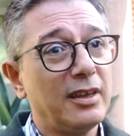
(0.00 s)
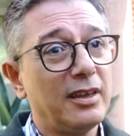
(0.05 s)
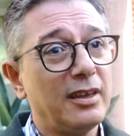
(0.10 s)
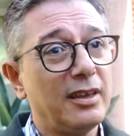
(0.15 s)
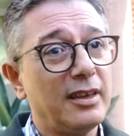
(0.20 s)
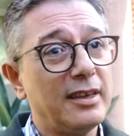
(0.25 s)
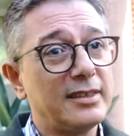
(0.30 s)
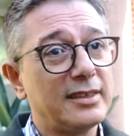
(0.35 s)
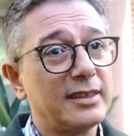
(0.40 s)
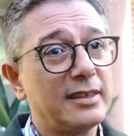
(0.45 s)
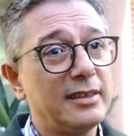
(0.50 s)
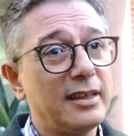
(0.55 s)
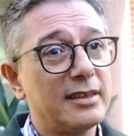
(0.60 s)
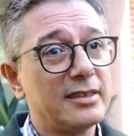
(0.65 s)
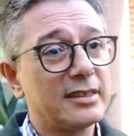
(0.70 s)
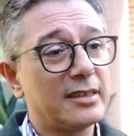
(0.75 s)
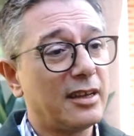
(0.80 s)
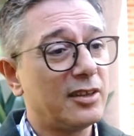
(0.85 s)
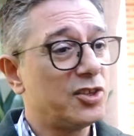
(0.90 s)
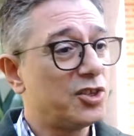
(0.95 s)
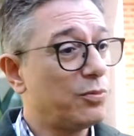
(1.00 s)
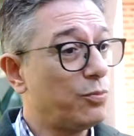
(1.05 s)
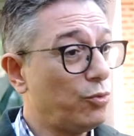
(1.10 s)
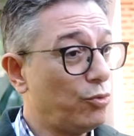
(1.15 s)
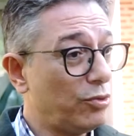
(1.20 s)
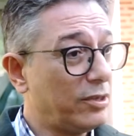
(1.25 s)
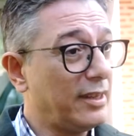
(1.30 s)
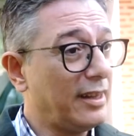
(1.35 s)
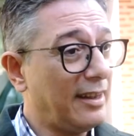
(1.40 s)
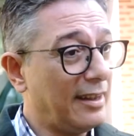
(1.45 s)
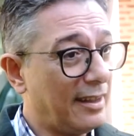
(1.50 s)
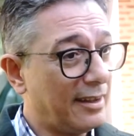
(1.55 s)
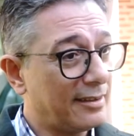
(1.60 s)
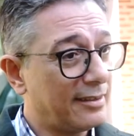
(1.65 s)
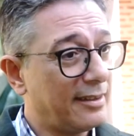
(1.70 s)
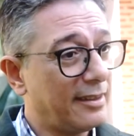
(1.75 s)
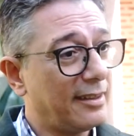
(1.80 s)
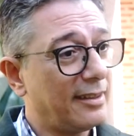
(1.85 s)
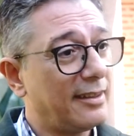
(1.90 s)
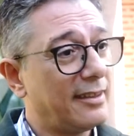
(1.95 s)
E, eskiden sadece büyük
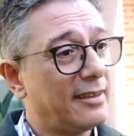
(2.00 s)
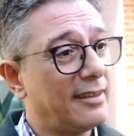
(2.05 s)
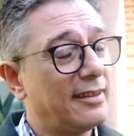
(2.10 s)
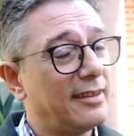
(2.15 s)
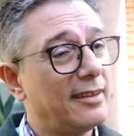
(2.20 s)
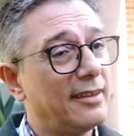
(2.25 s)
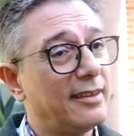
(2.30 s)
illerde e,